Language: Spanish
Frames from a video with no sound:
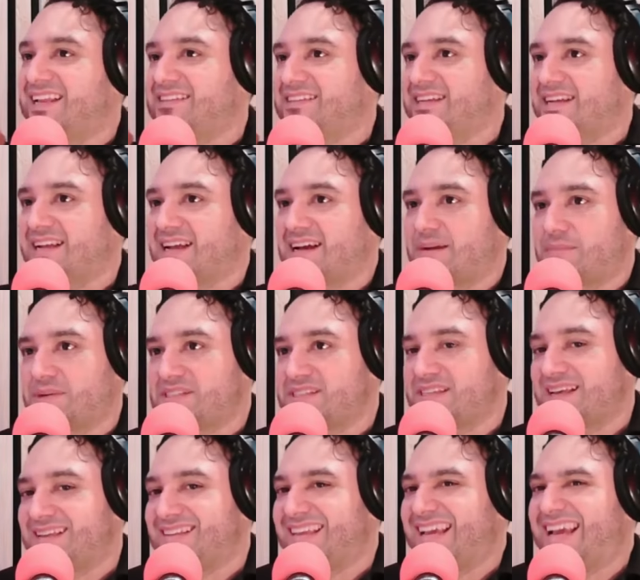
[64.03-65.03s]
tienen la
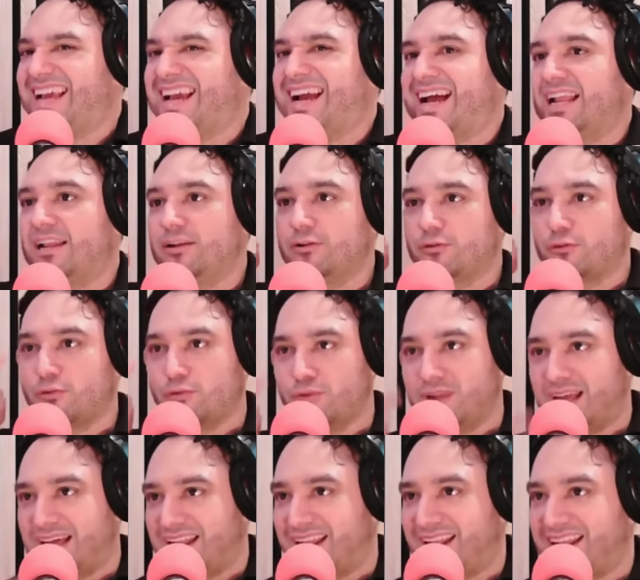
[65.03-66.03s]
capacidad de
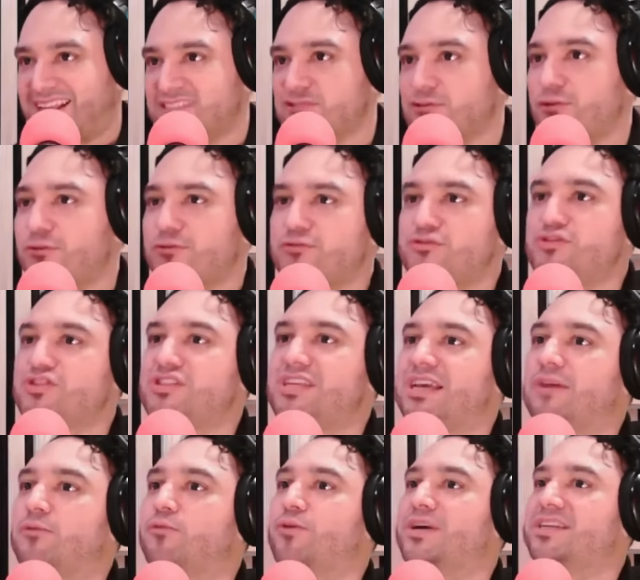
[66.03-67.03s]
calcular las
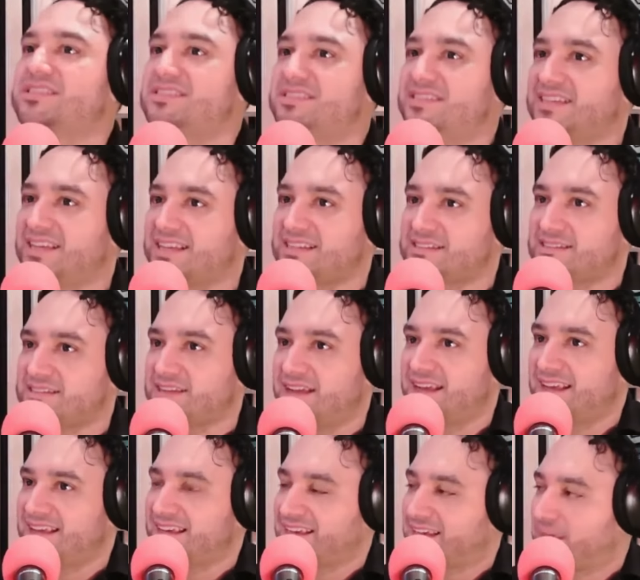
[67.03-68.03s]
consecuencias
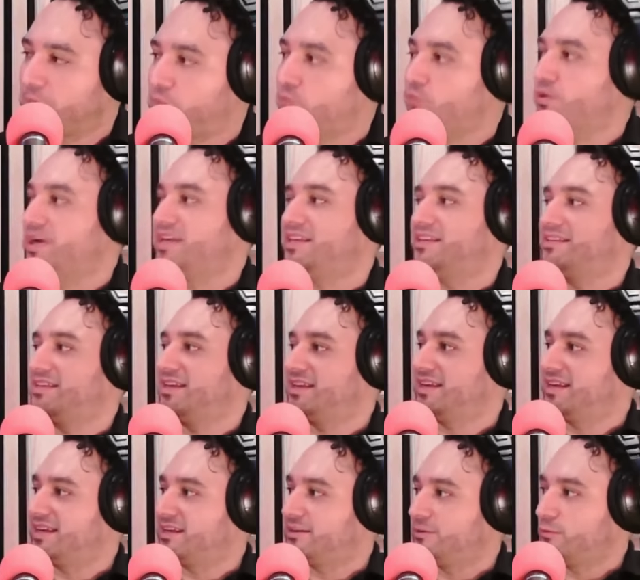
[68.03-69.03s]
que puede
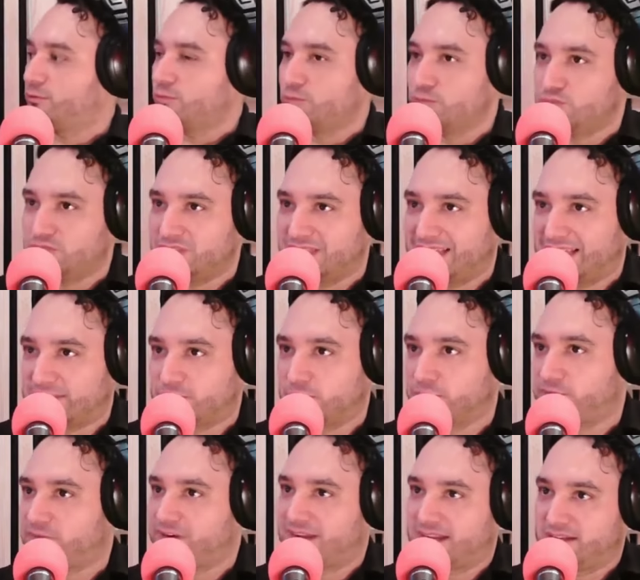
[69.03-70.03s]
tener un dato
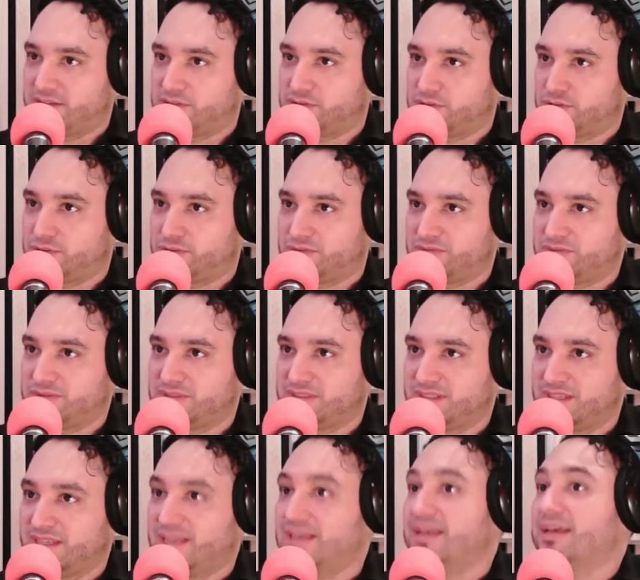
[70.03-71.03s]
falso.
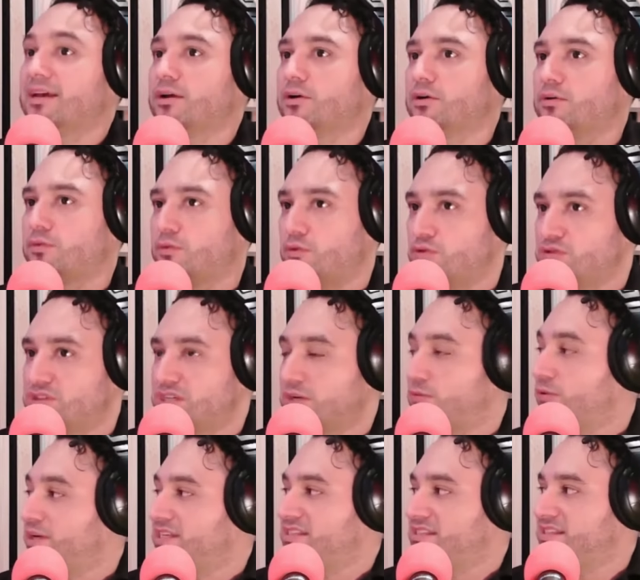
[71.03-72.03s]

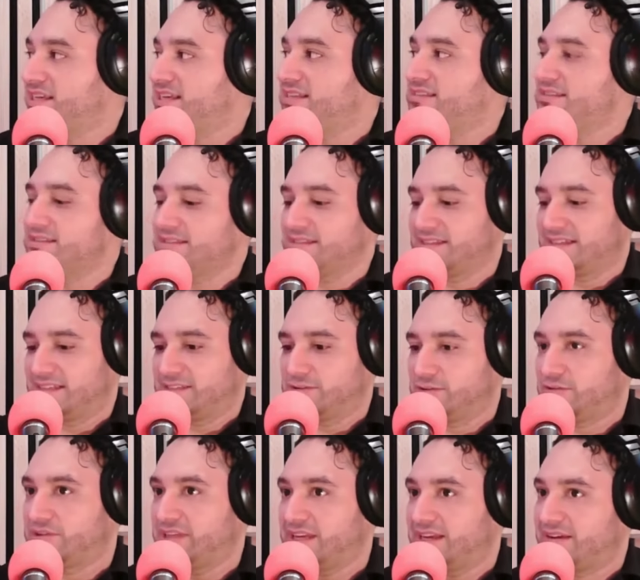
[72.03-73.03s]
Consecuencias, que
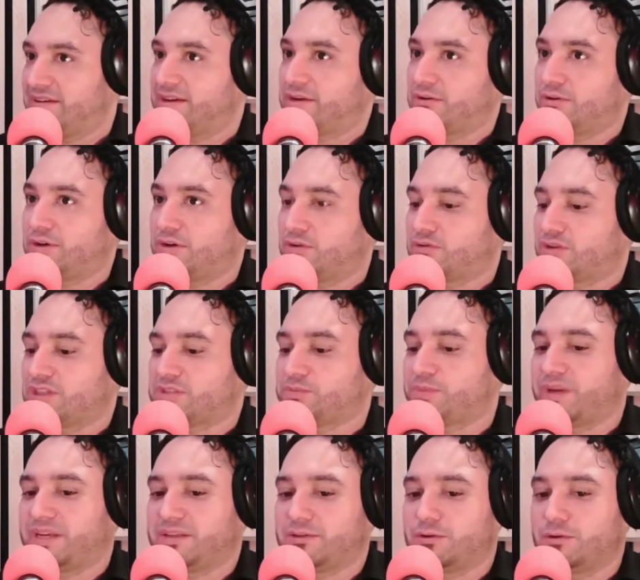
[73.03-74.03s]
esto tiene que ver con el otro
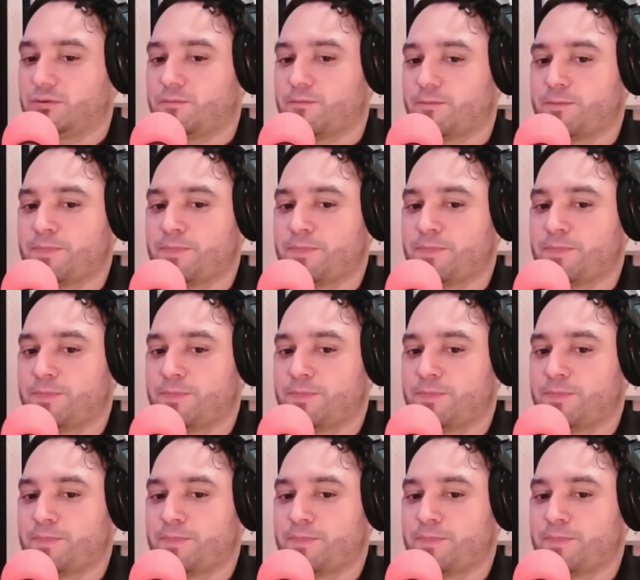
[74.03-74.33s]
aspecto,